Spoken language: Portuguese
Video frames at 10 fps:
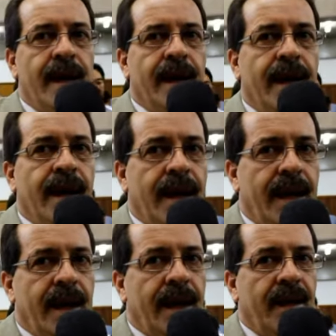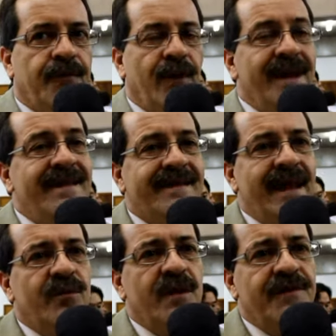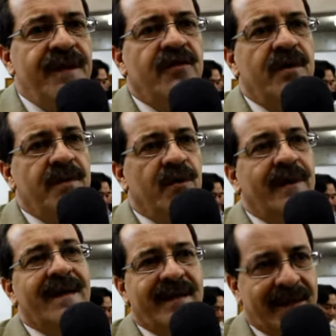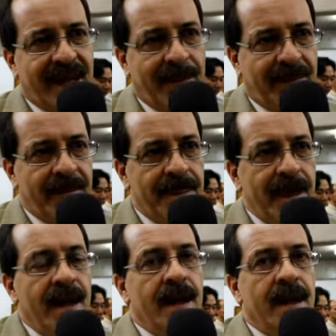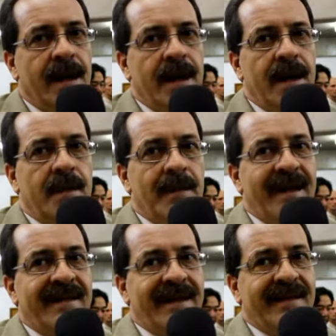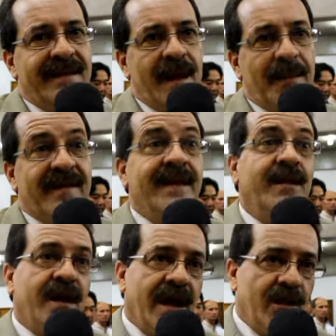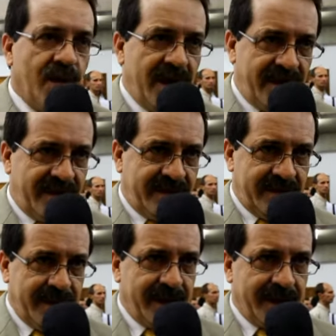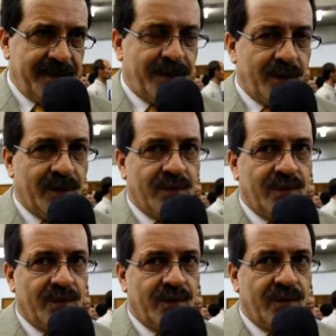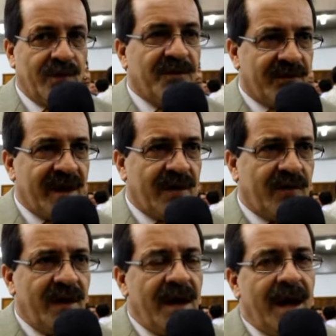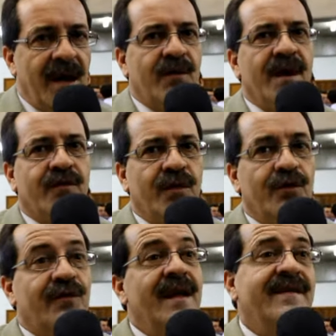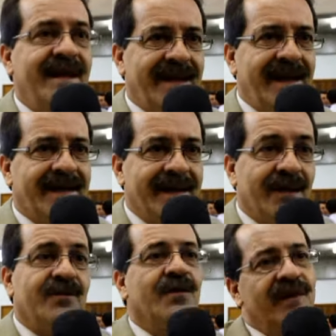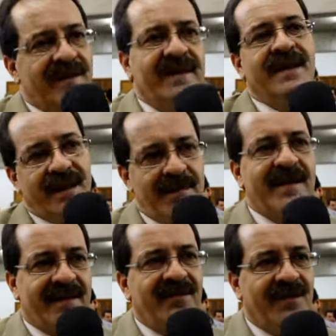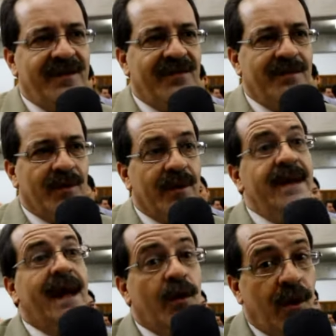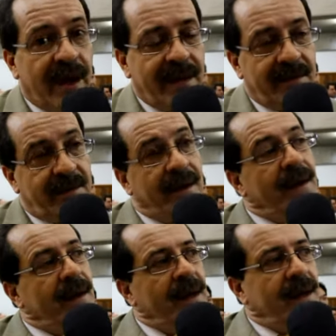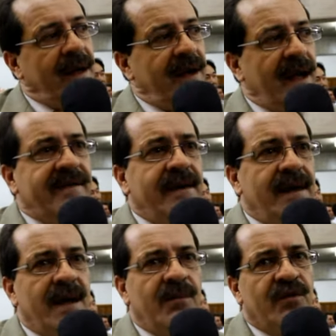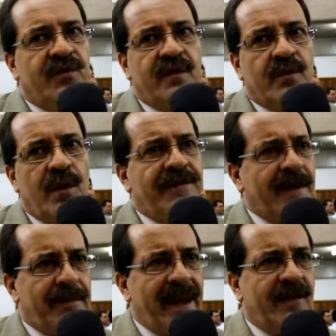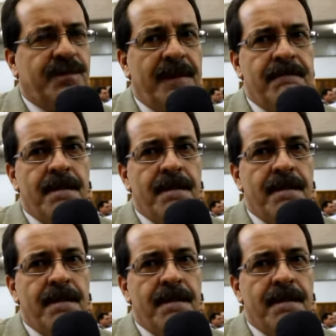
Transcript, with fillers: é, foi de 120 mil nessa etapa. Mas nas etapas anteriores, né, que foram nos últimos anos, alcançou 270. Então são 270 mais 120 mil. E agora é, assinamos com a FAPESP,